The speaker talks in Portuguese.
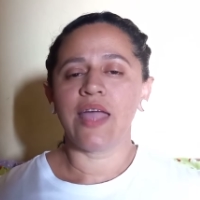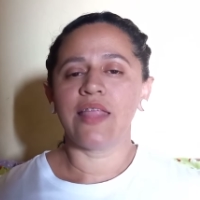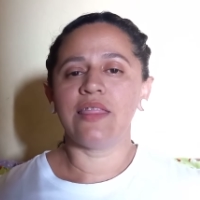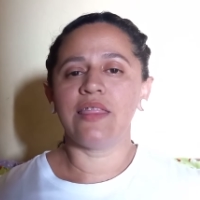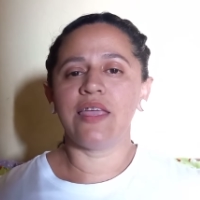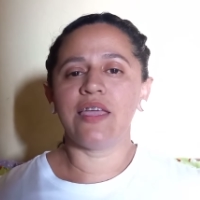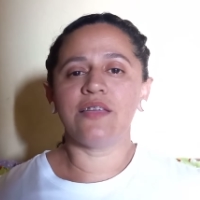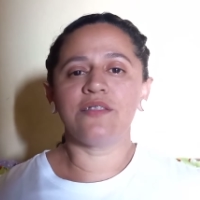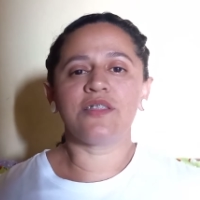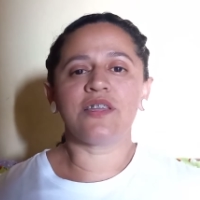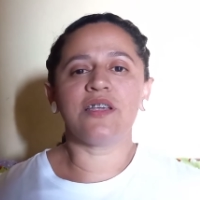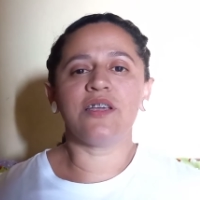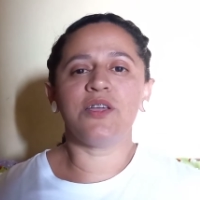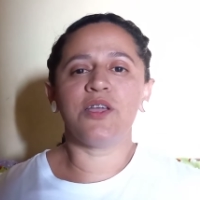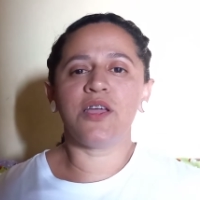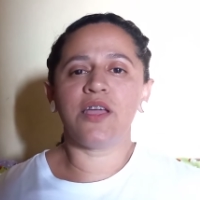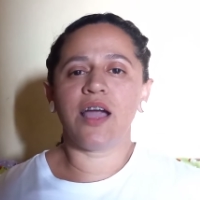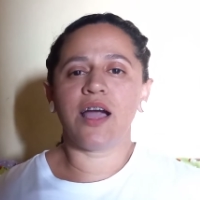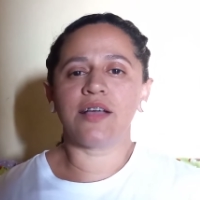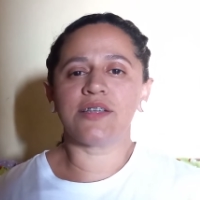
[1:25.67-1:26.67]

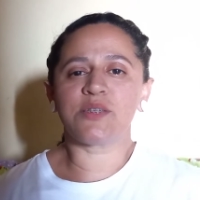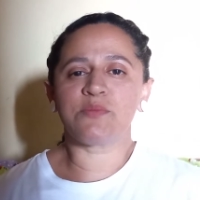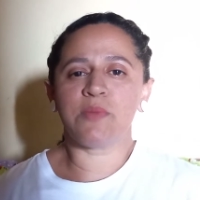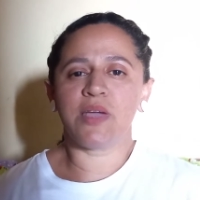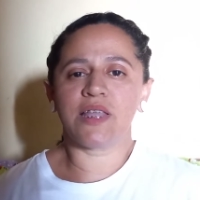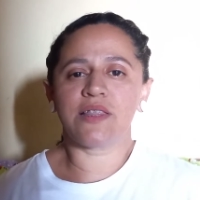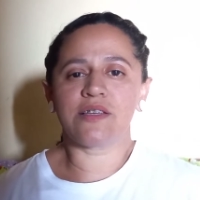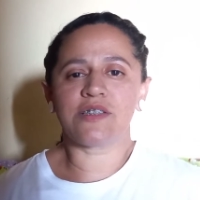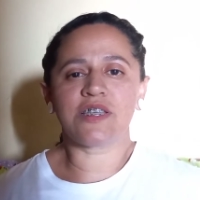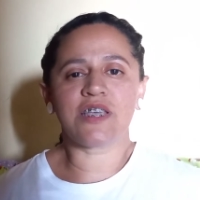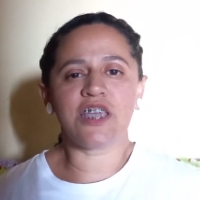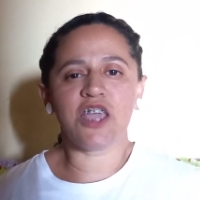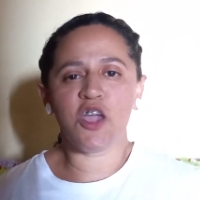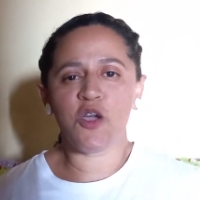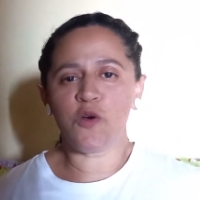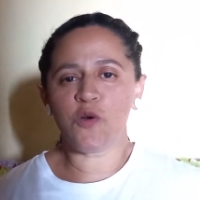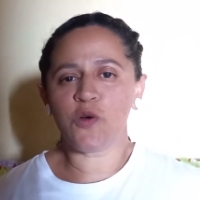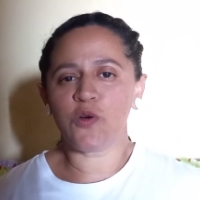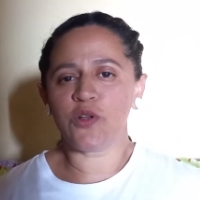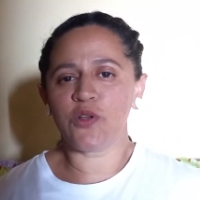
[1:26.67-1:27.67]
Dentre as metas que
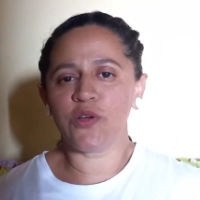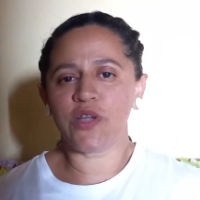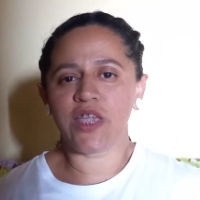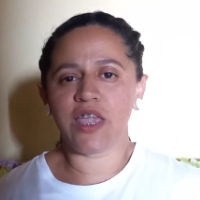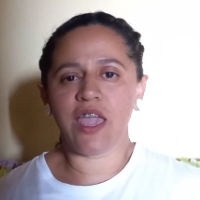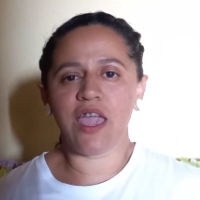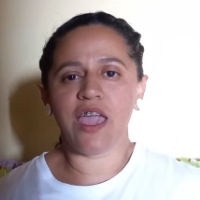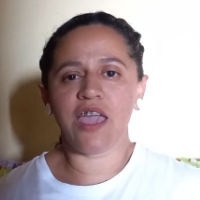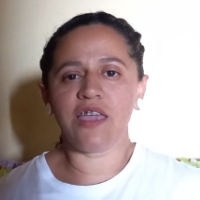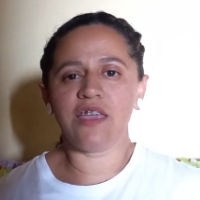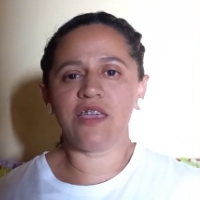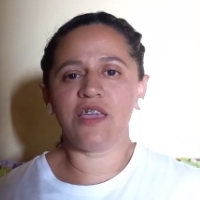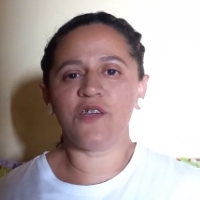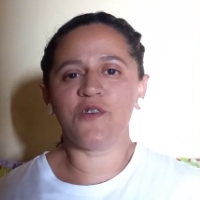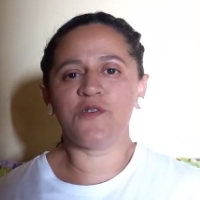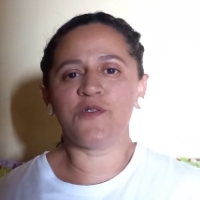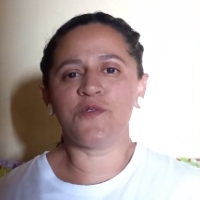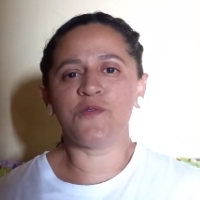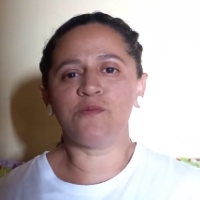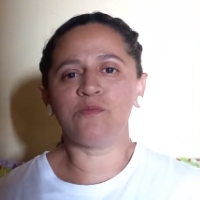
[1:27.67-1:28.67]
eu coloquei,
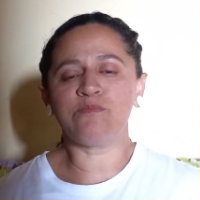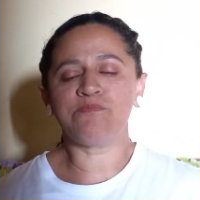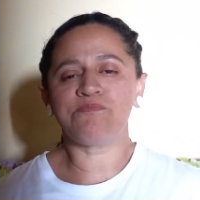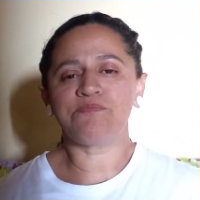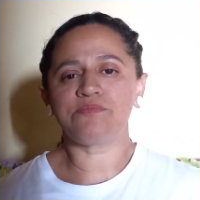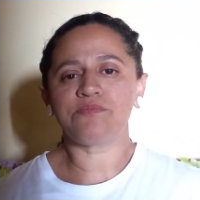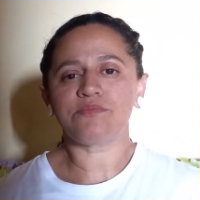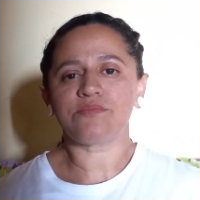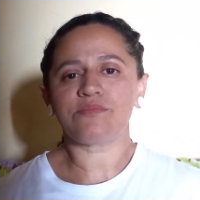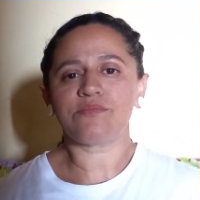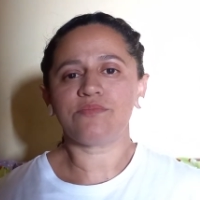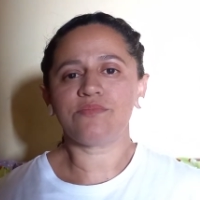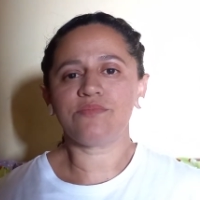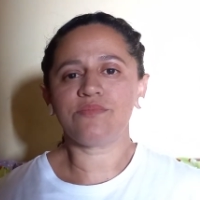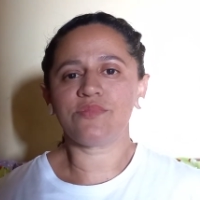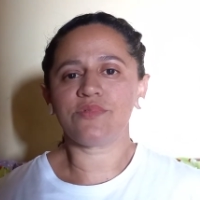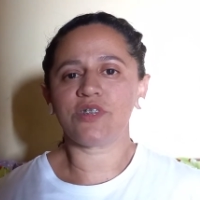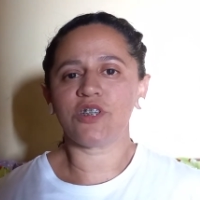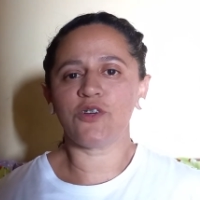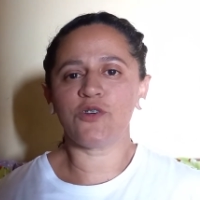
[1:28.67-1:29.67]
eu
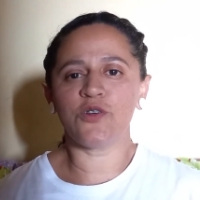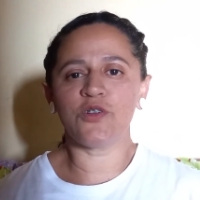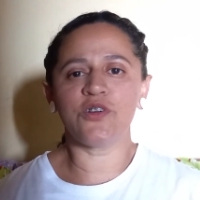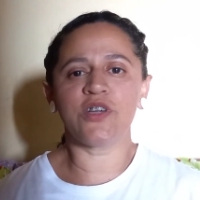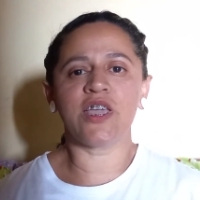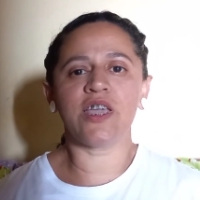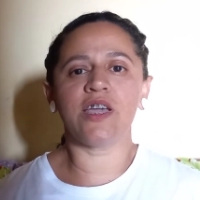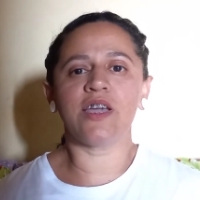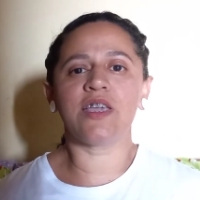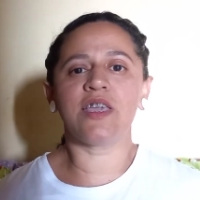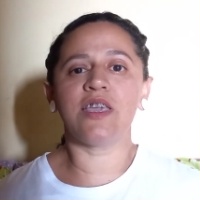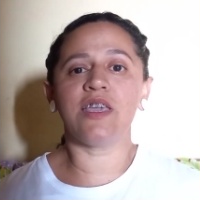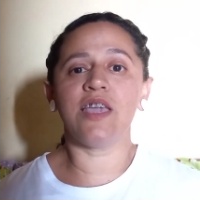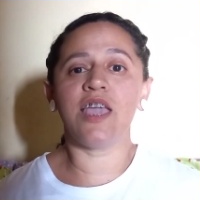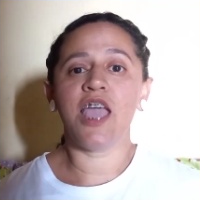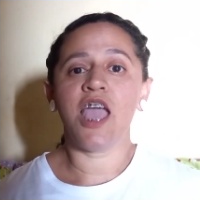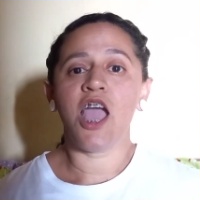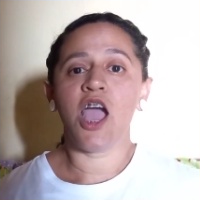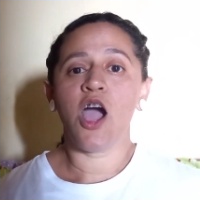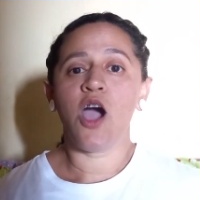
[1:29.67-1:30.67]
coloquei
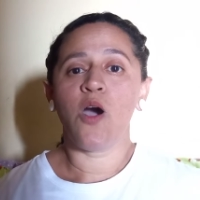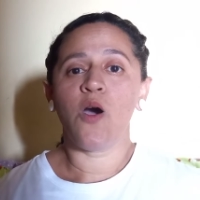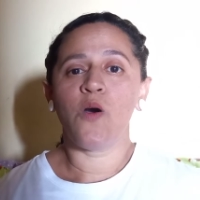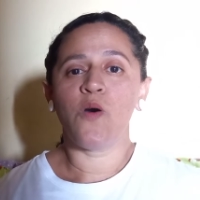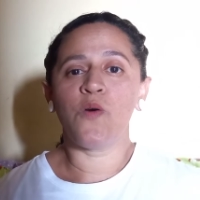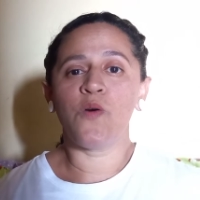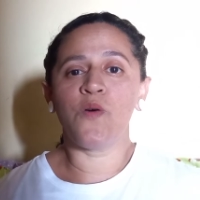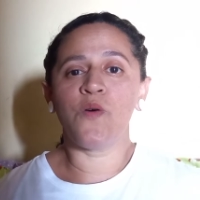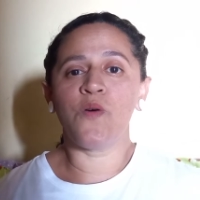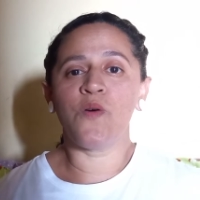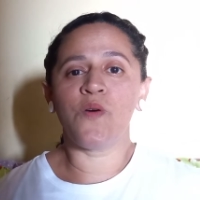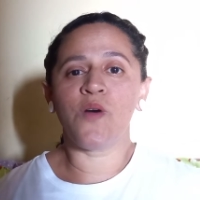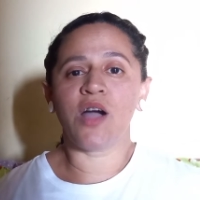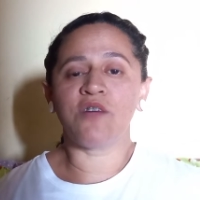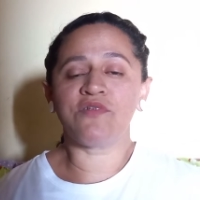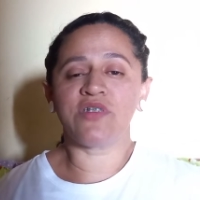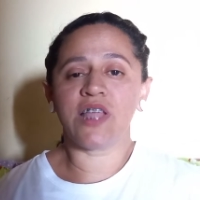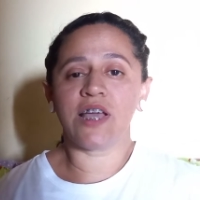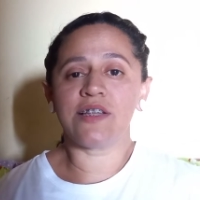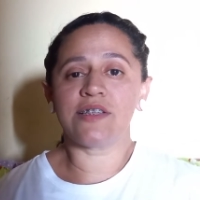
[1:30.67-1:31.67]
aqui o, a
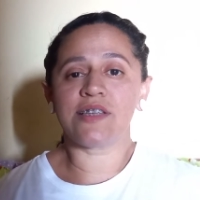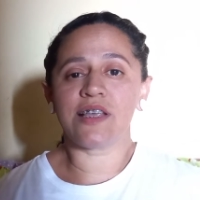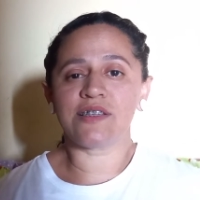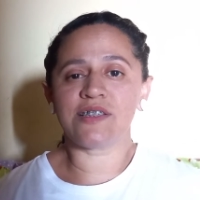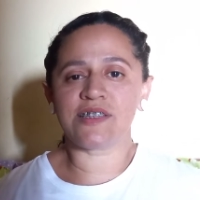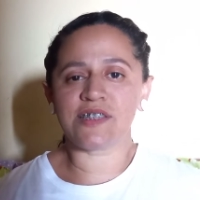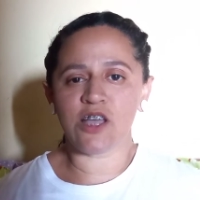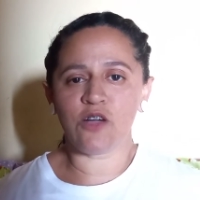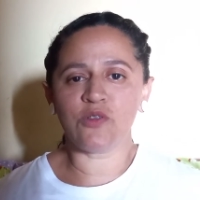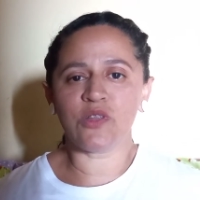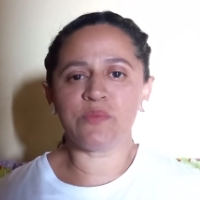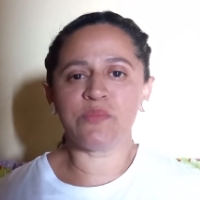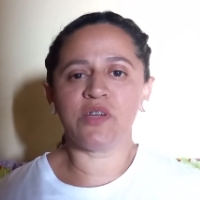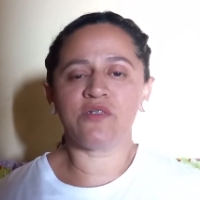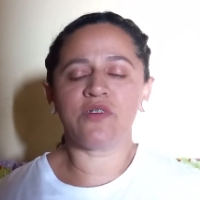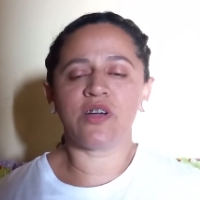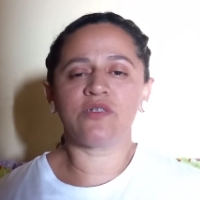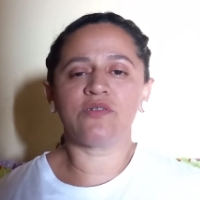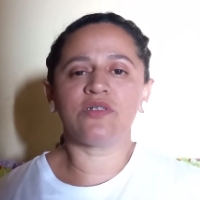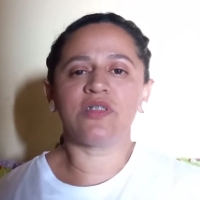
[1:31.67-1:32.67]
finalização da minha
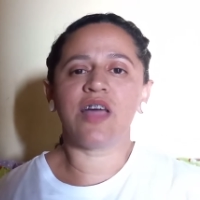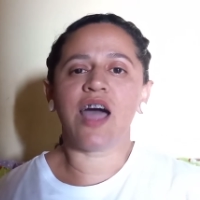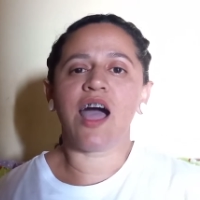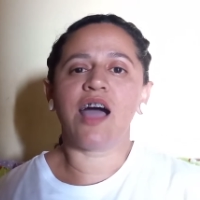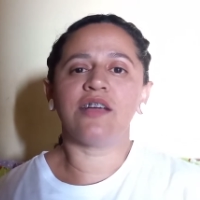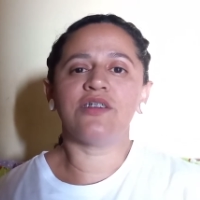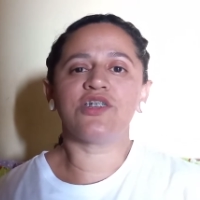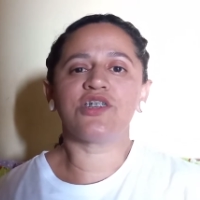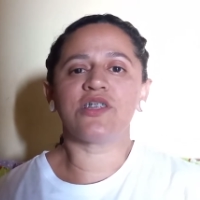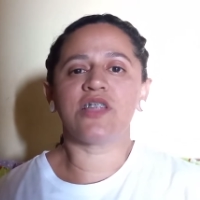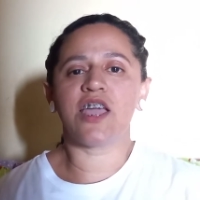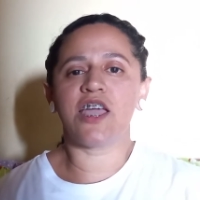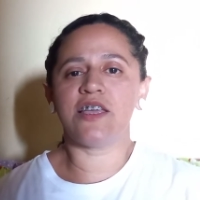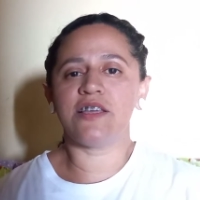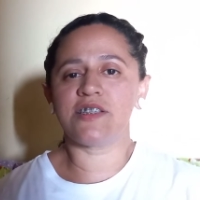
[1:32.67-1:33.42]
faculdade, né?